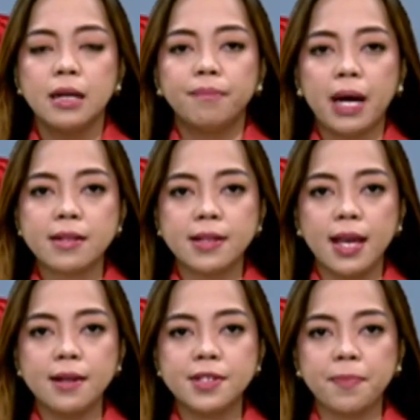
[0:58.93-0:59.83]
Base
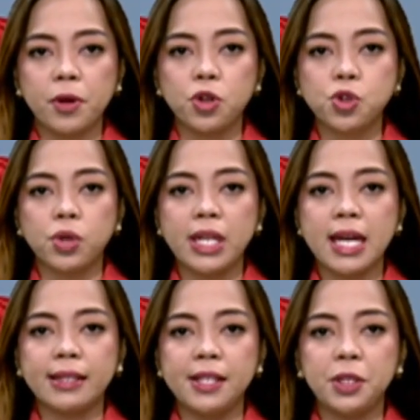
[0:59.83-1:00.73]
yan sa paghusuri
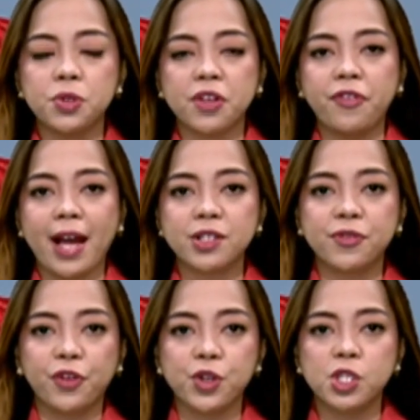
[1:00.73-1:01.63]
natin dito sa Facts
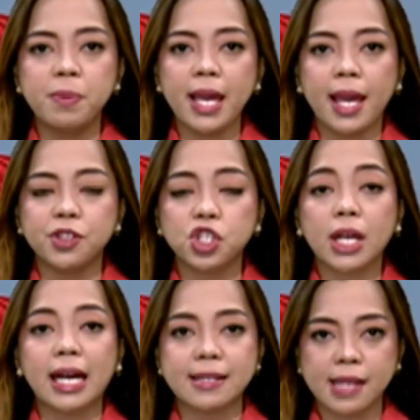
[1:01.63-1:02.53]
First PH
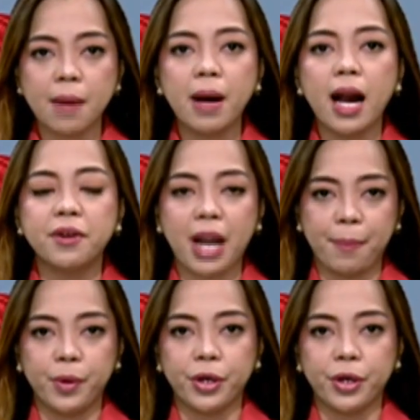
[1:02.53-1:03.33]
kasama ang Rappler.